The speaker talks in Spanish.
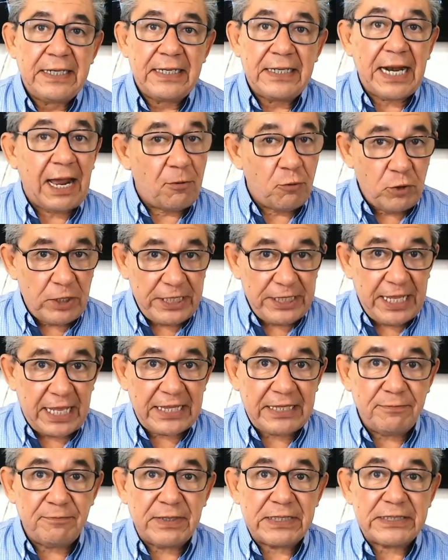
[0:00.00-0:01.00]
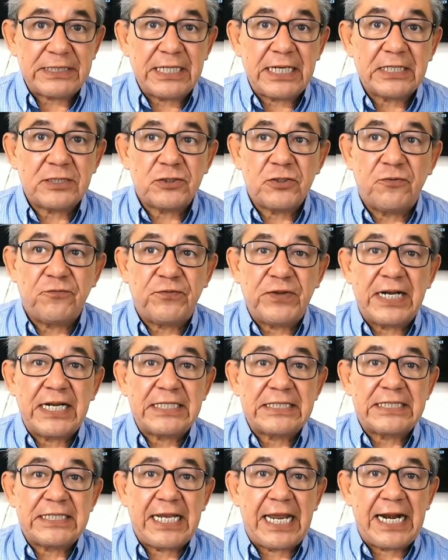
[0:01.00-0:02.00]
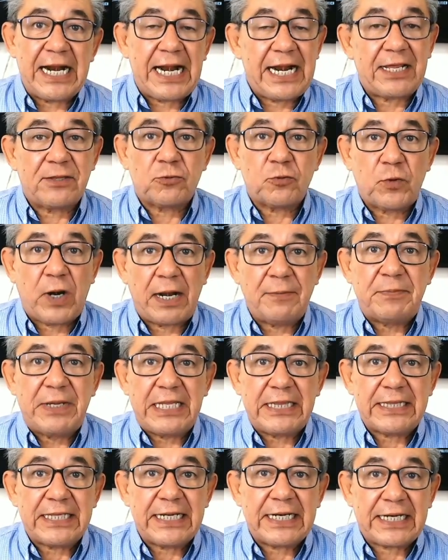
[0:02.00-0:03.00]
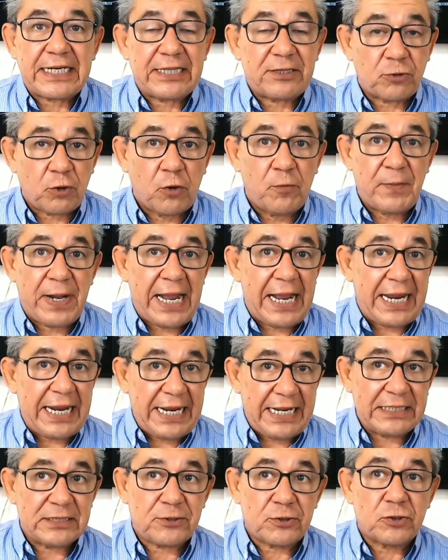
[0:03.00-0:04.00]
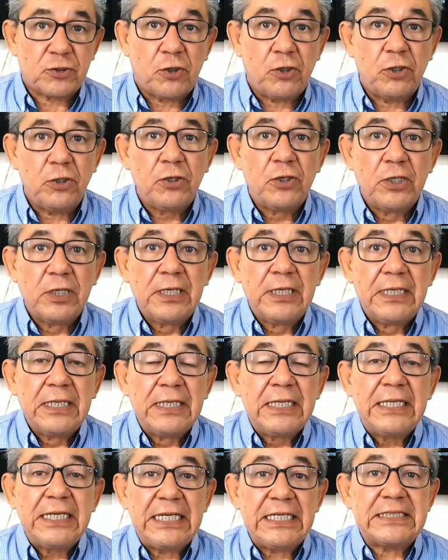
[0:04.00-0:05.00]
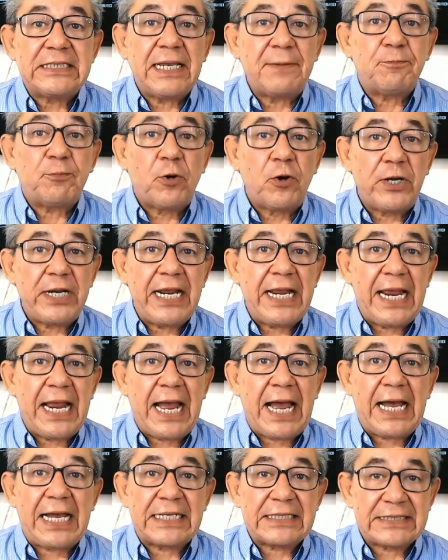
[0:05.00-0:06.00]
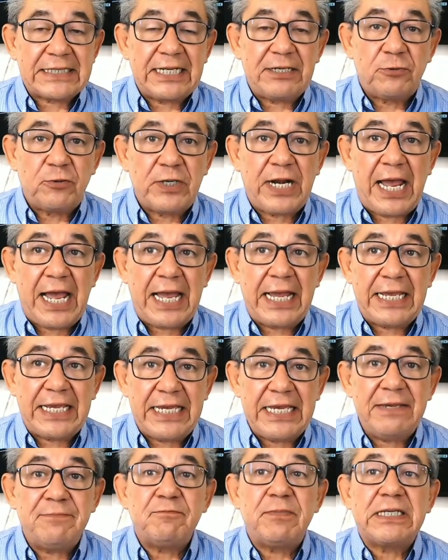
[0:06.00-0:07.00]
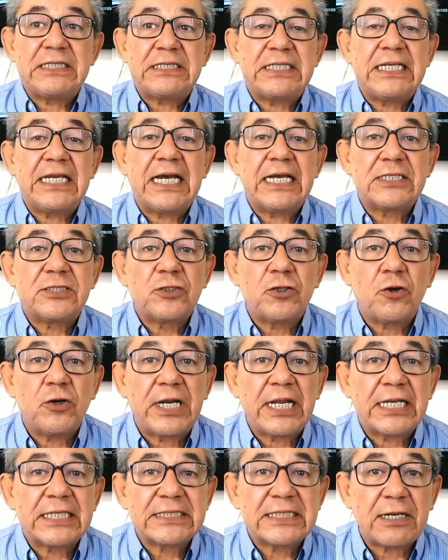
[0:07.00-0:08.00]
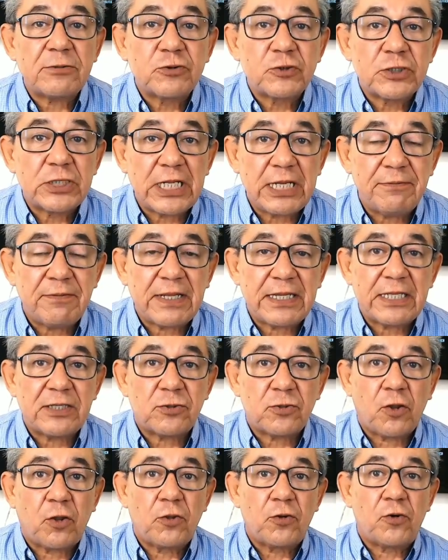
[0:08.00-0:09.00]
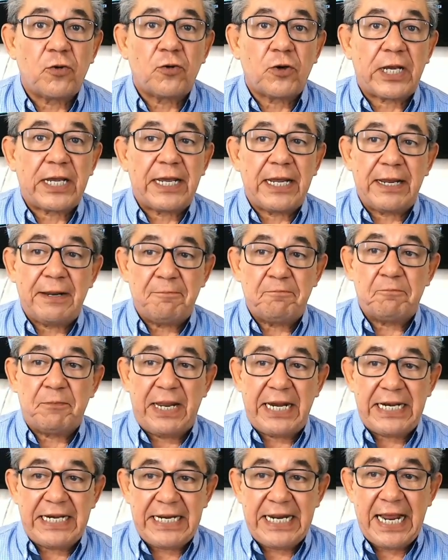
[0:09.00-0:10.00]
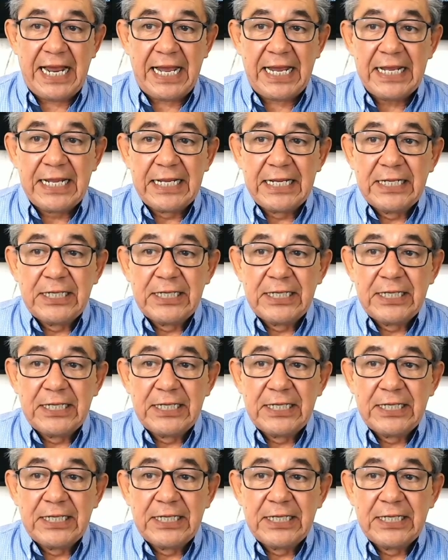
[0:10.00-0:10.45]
La unidad de investigación financiera naturalmente retoma esto y se pone a hacer una investigación exhaustiva de todo lo que venía